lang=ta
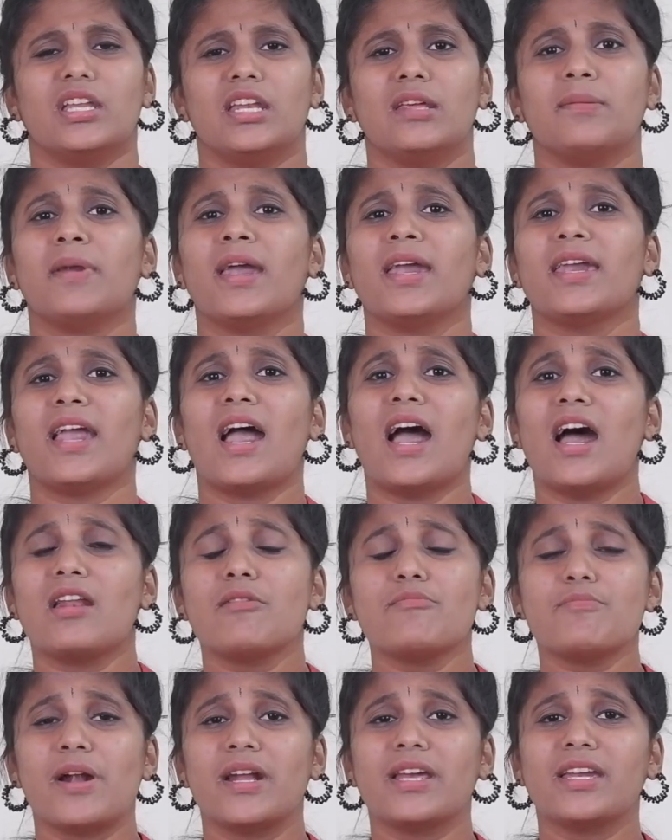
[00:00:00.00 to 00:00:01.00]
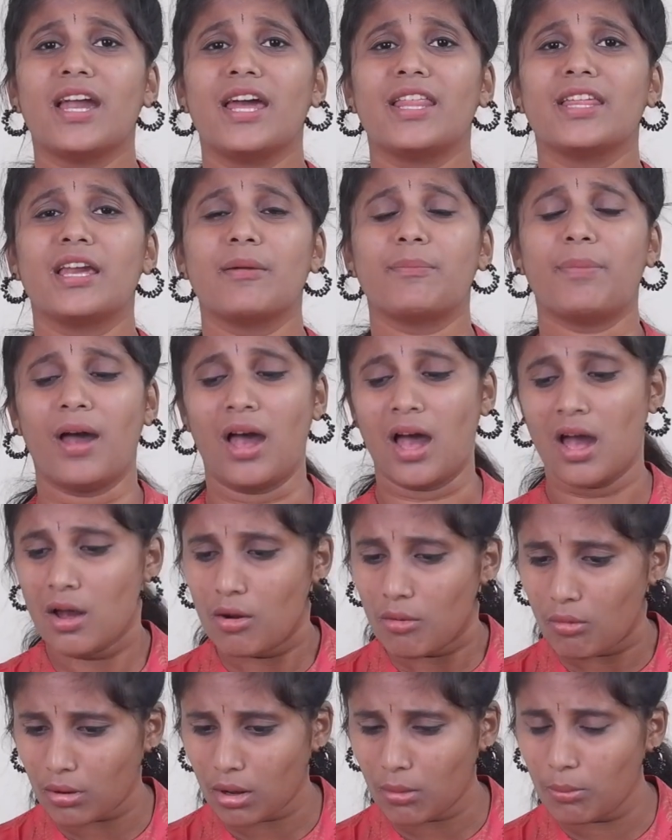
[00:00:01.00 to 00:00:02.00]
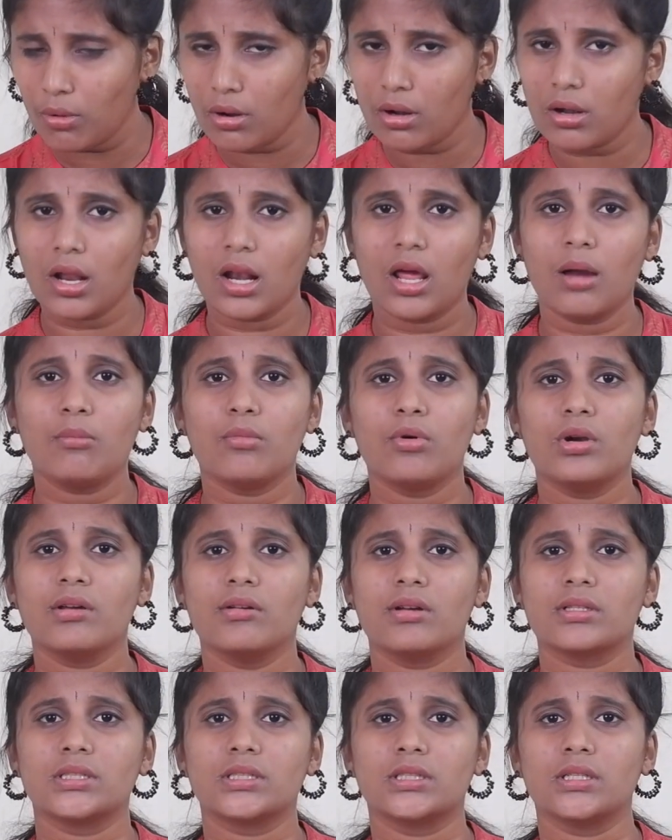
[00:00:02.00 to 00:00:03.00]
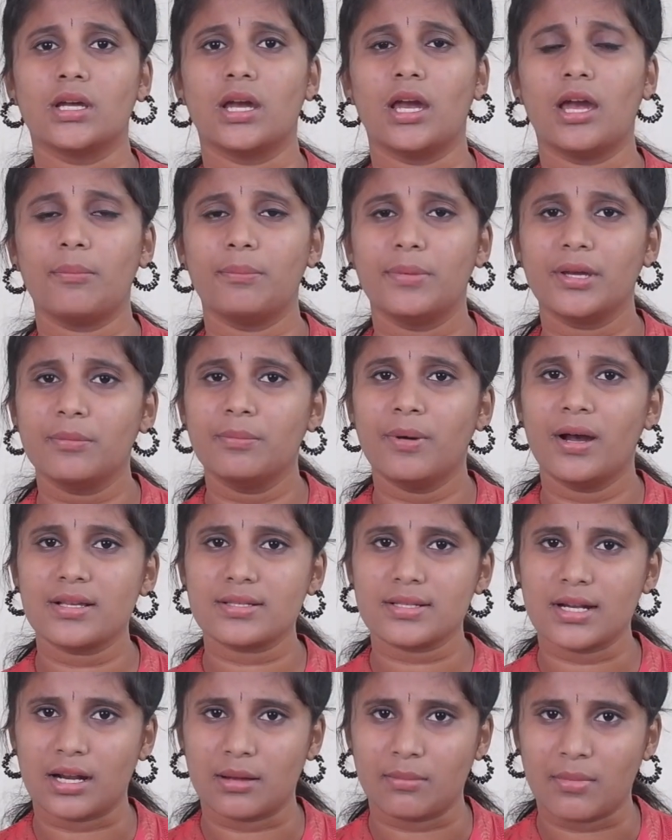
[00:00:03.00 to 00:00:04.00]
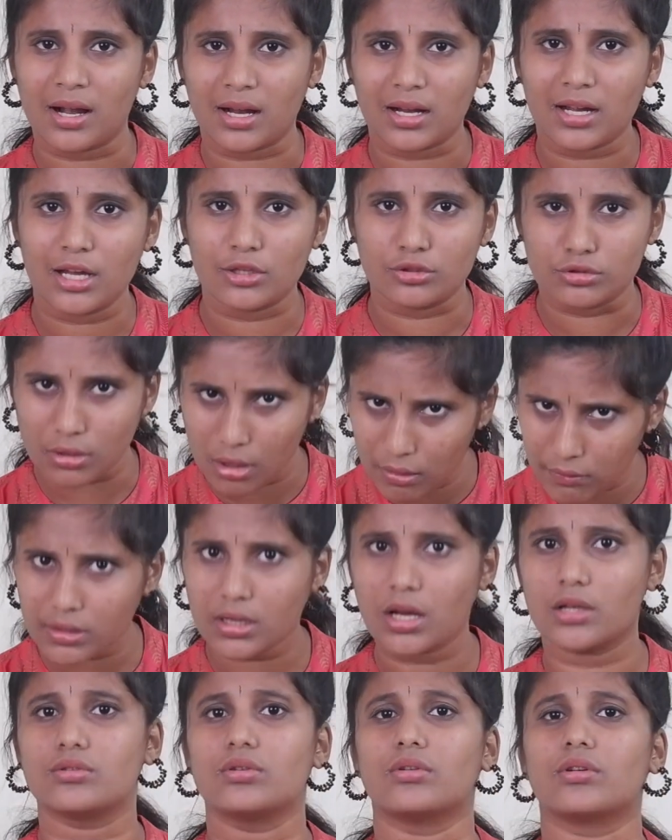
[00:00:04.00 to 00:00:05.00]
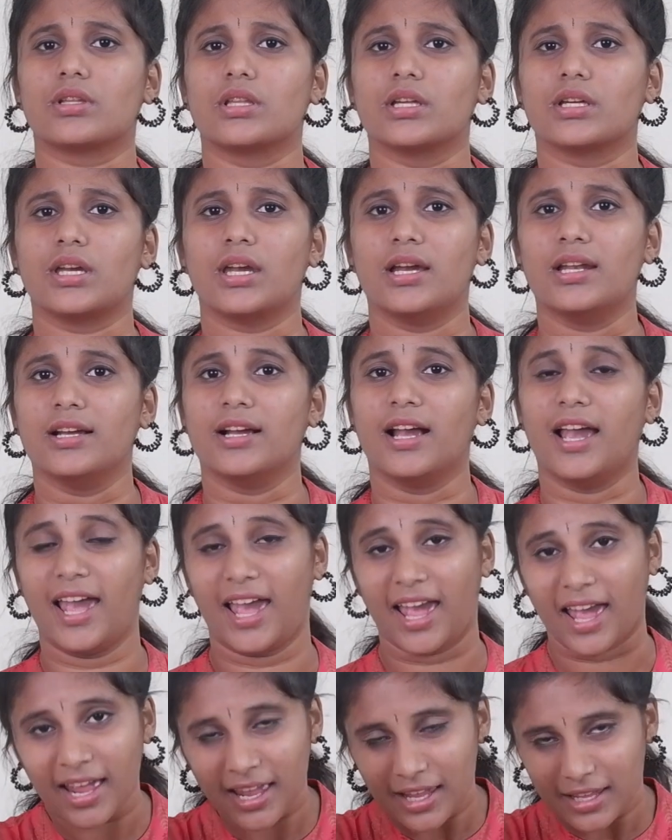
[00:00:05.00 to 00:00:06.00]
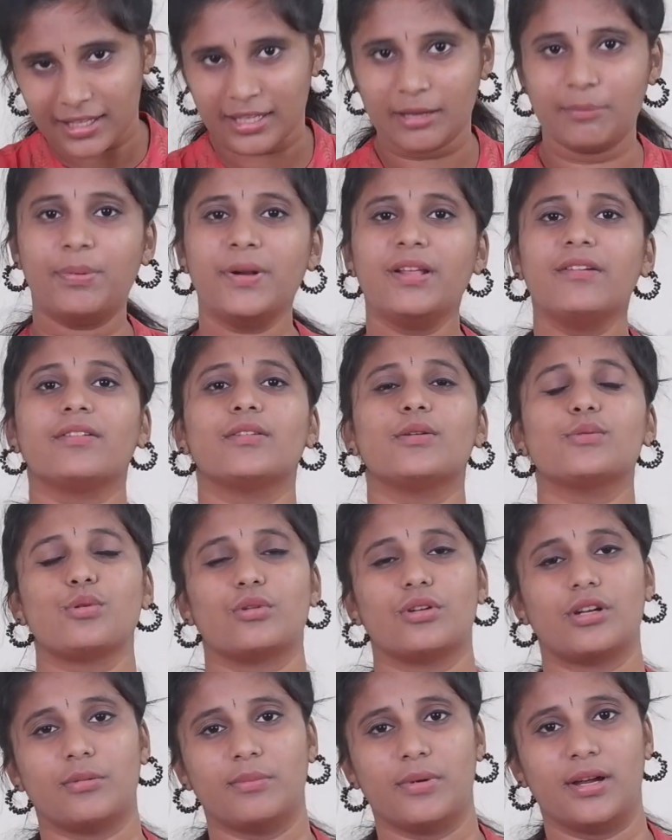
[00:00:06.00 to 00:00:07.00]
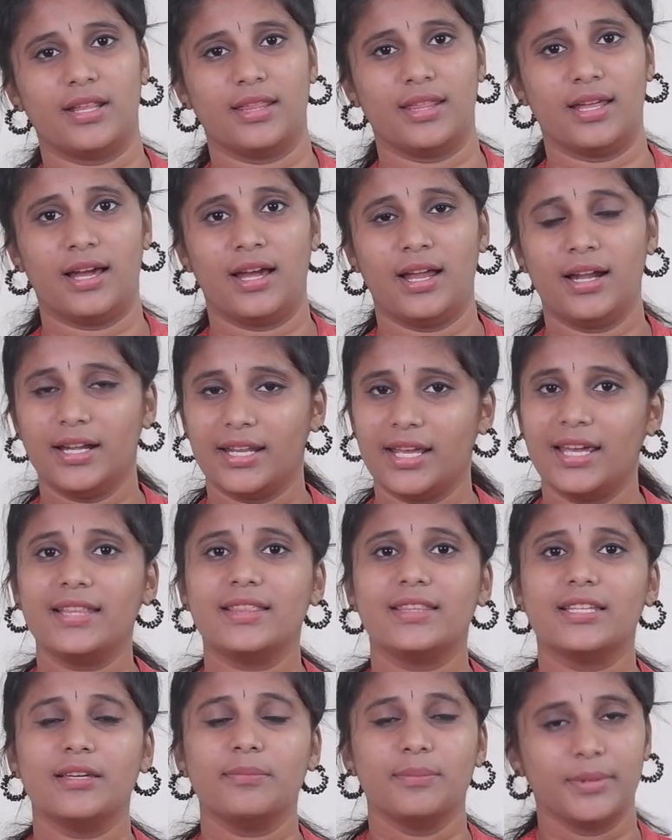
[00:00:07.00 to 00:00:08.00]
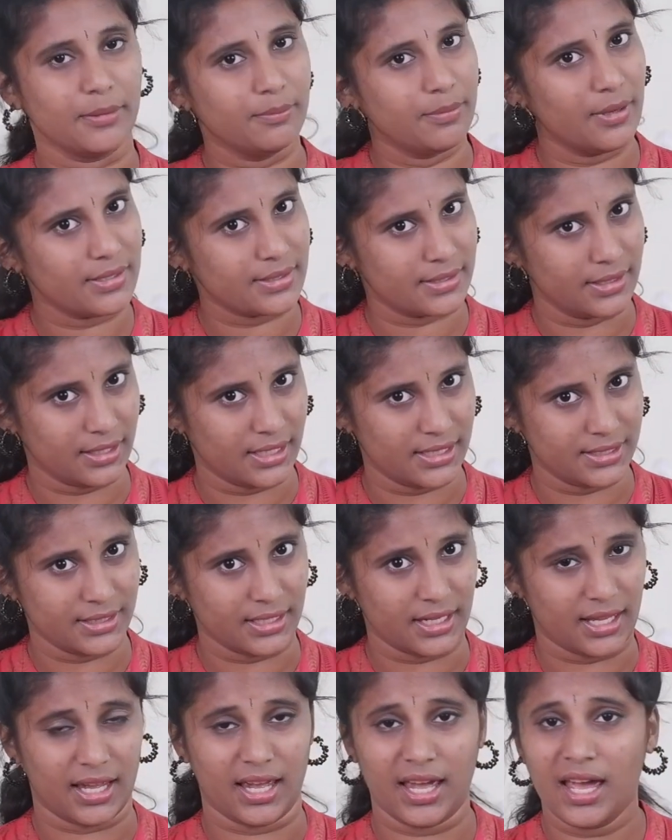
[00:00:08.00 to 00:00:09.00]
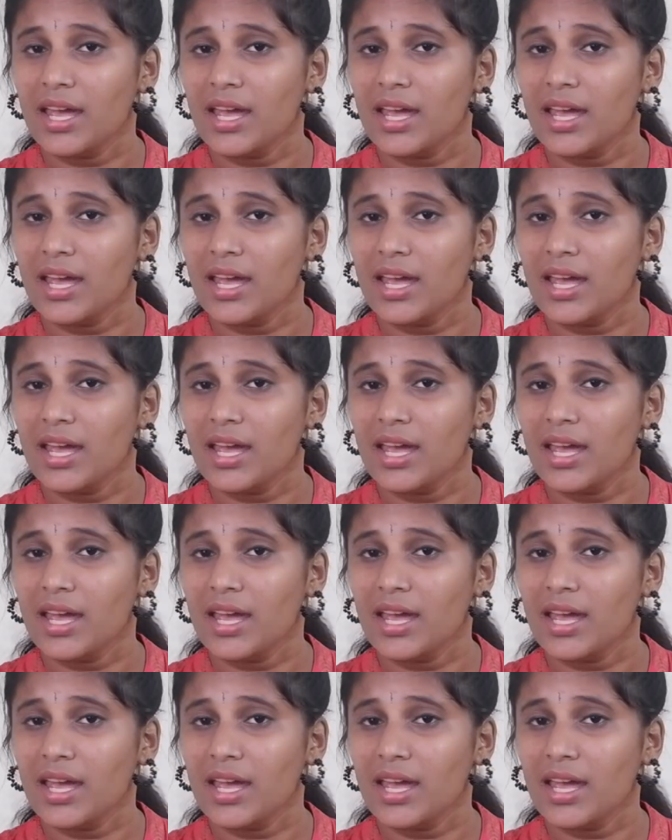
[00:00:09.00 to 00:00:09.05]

இனிமே யாரும் படிக்காதீங்கப்பா உங்க புக்கெல்லாம் மூடி வச்சுட்டு பிக் பாஸ்ல நம்ம அக்கா ஜோவிக்கா சொல்றதை கேளுங்க இப்படி வந்து சொல்ற மாதிரி தான் நேத்து பிக் பாஸ் நிகழ்ச்சியில